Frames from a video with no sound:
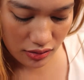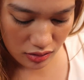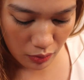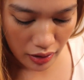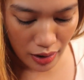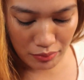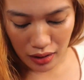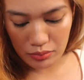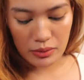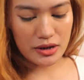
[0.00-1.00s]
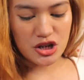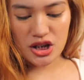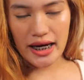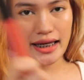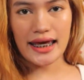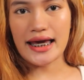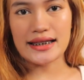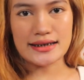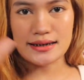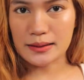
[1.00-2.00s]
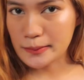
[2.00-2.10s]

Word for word: This is my MLBB shade, yes!